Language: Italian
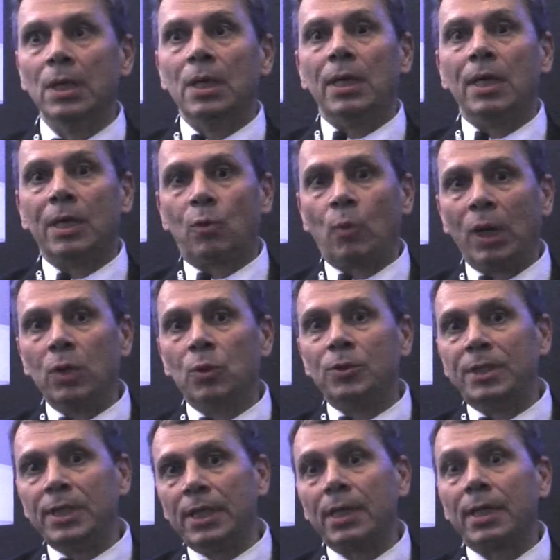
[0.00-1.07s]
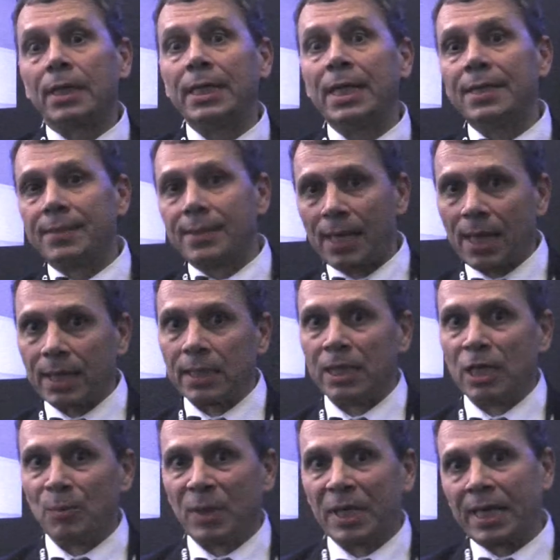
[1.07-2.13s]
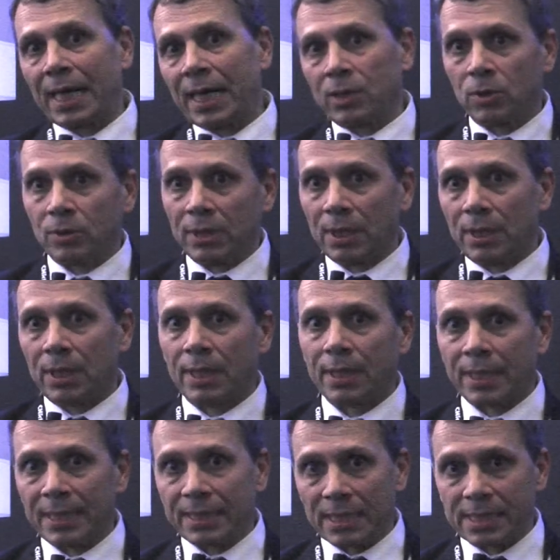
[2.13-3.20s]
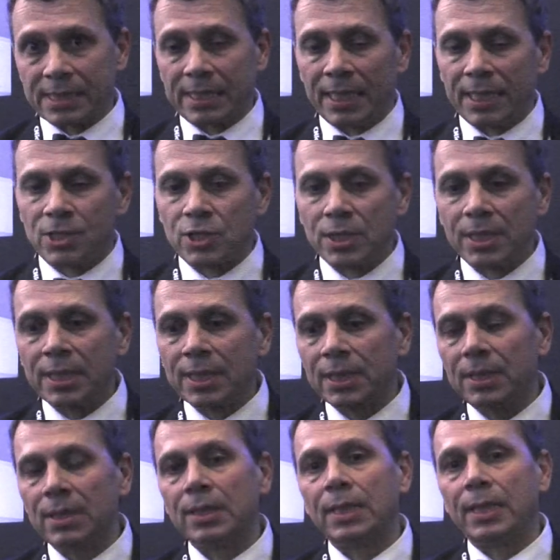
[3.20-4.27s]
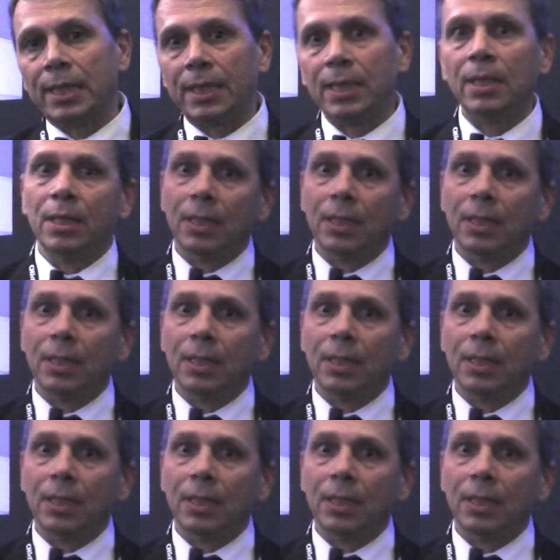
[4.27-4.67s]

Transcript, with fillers: eh, quello di rientrare nel mercato del rental staging e